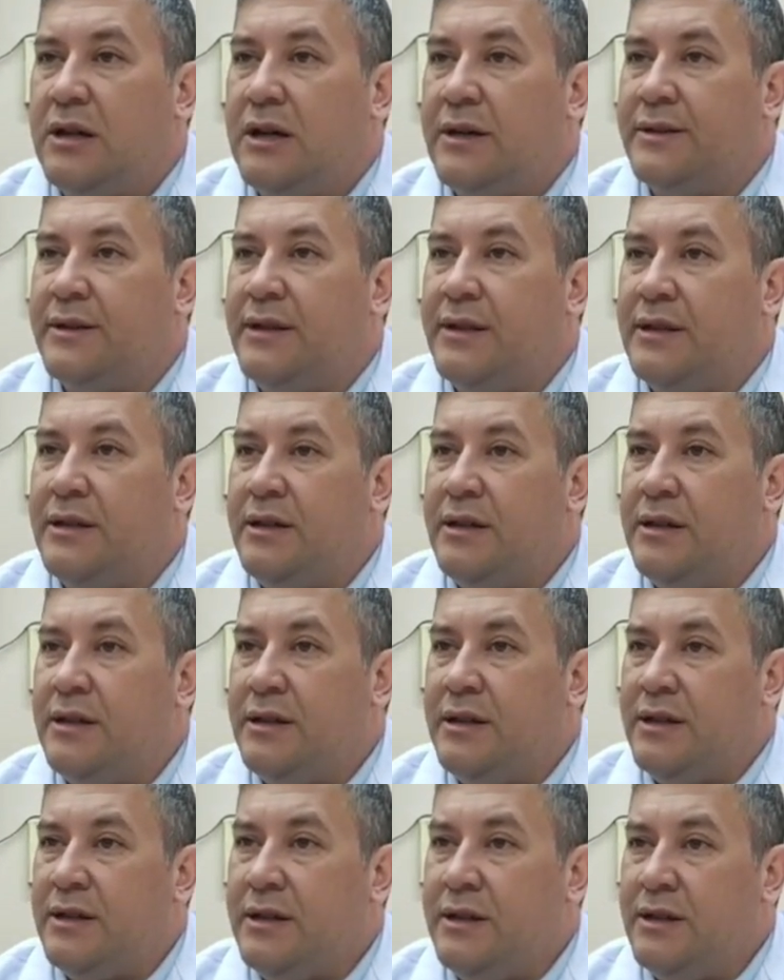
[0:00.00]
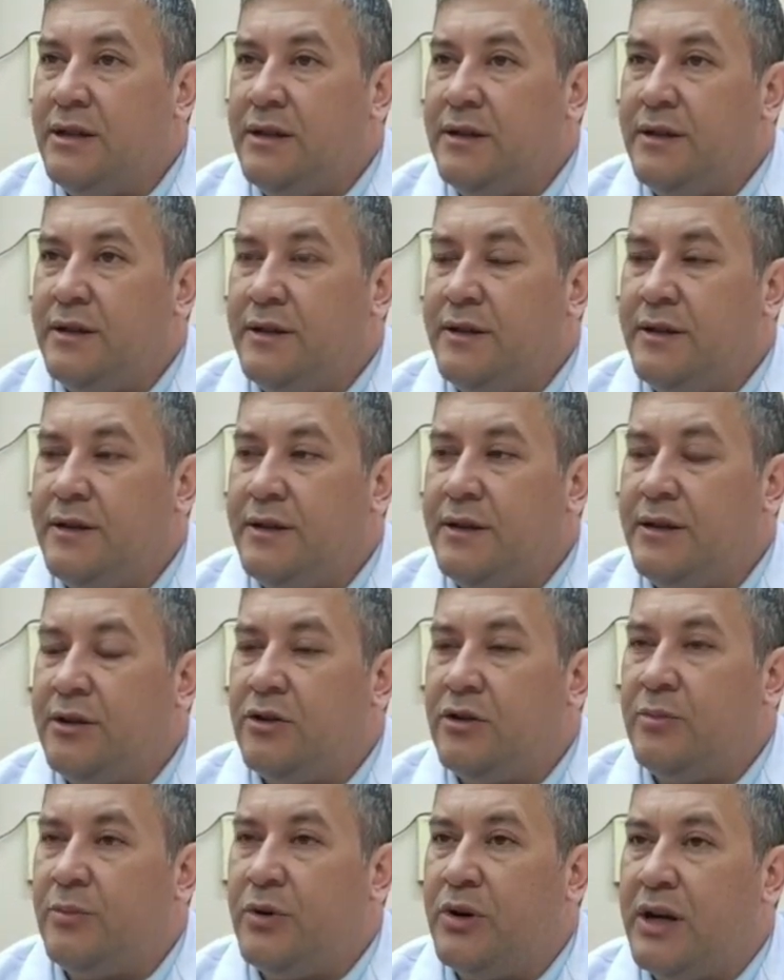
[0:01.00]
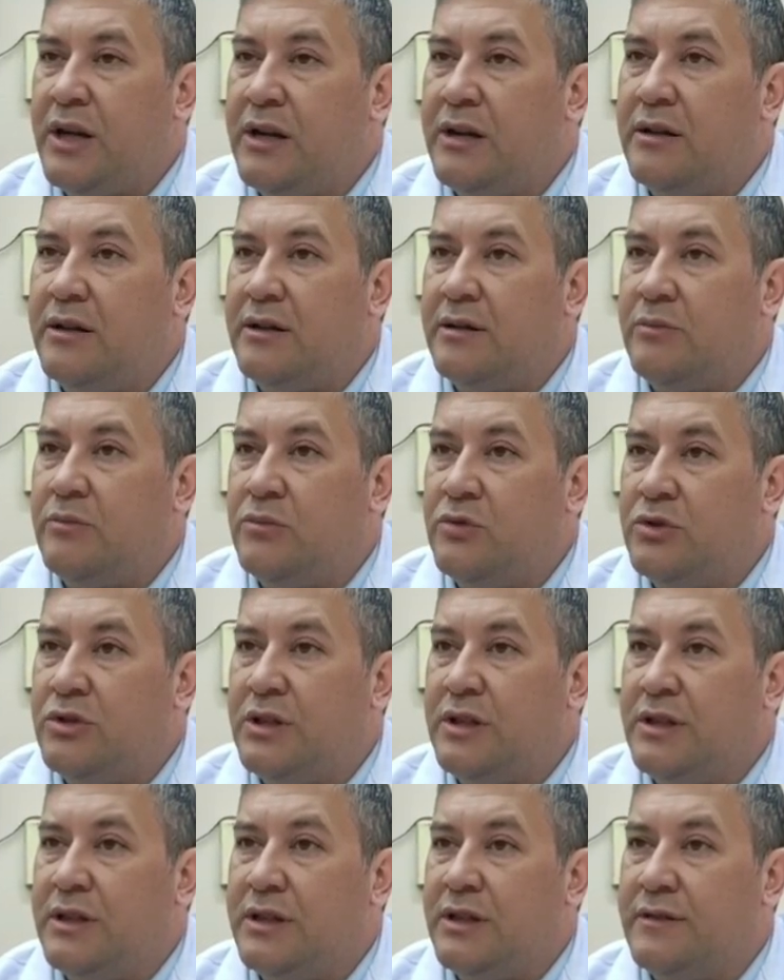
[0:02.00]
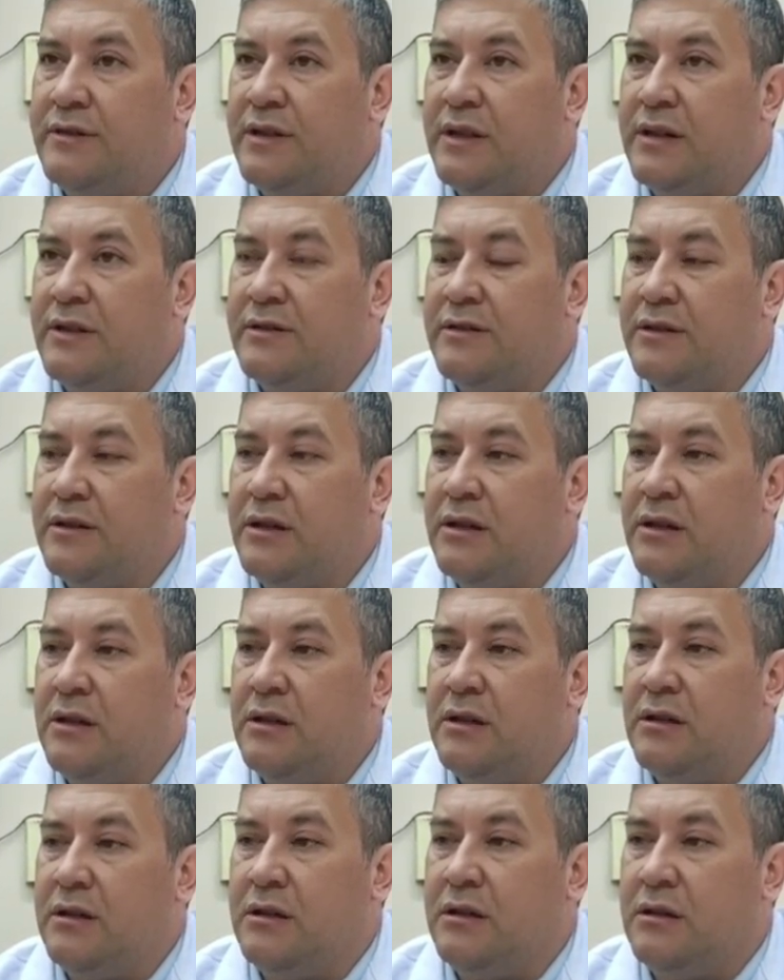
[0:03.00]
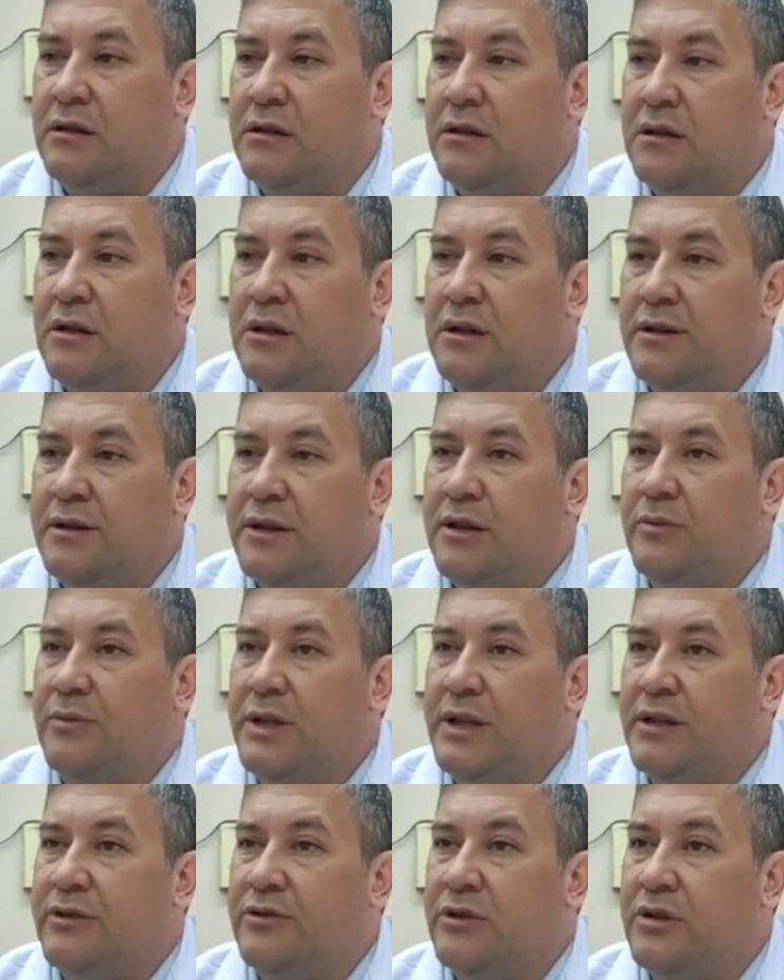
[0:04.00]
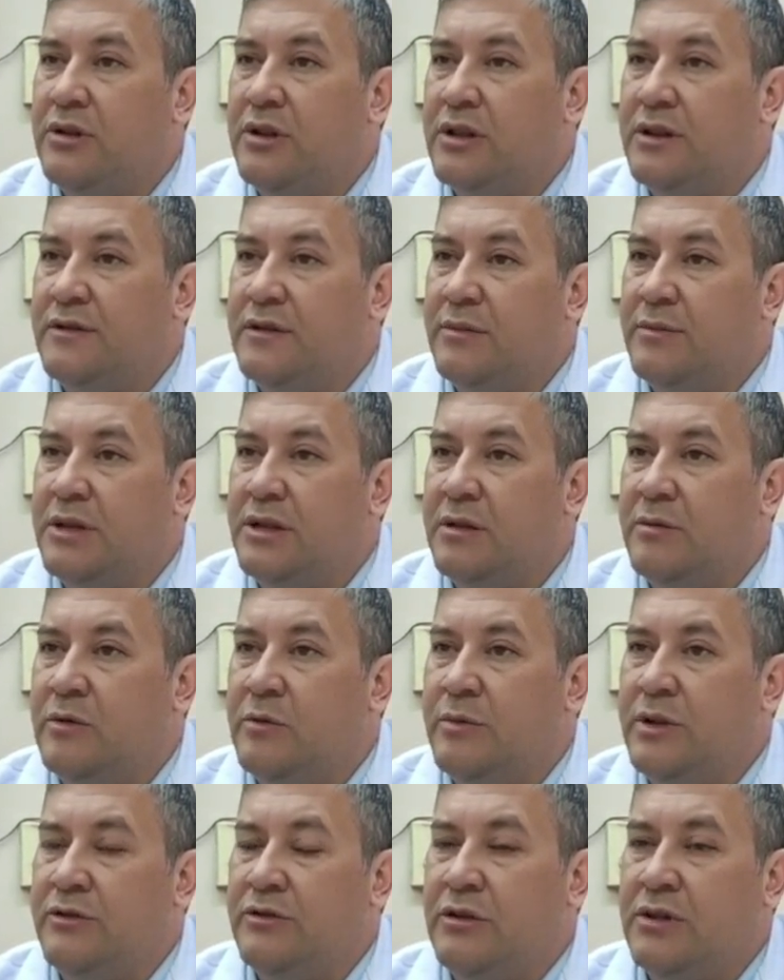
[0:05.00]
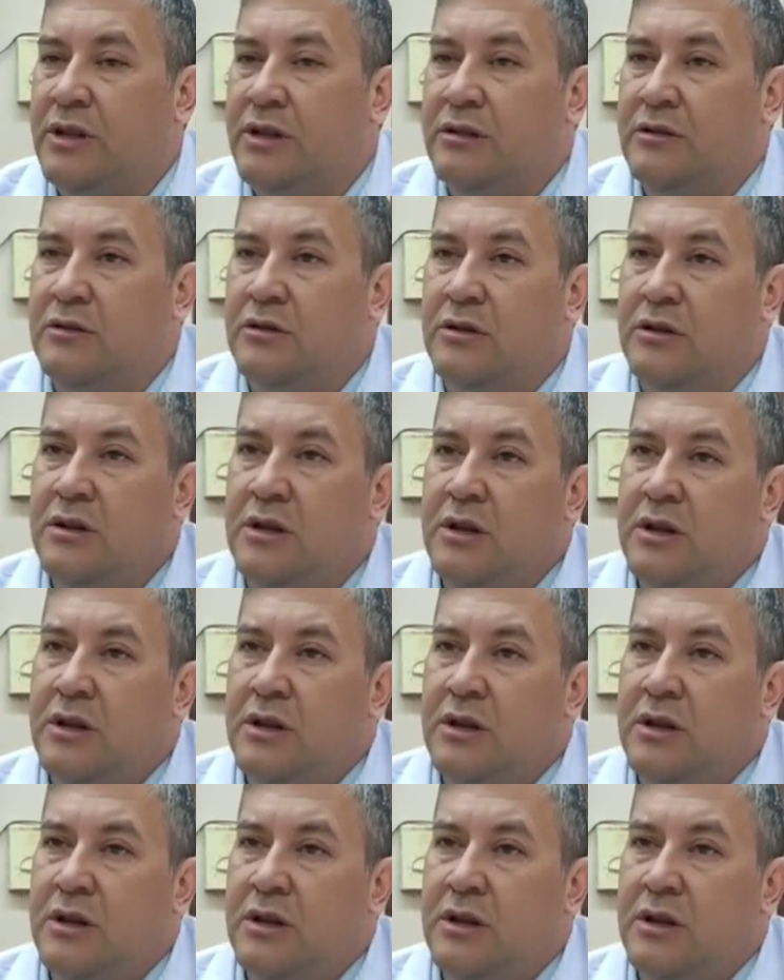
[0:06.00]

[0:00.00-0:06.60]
adquirir y incorporar muchas de esas eh, recomendaciones que siempre estamos mencionando,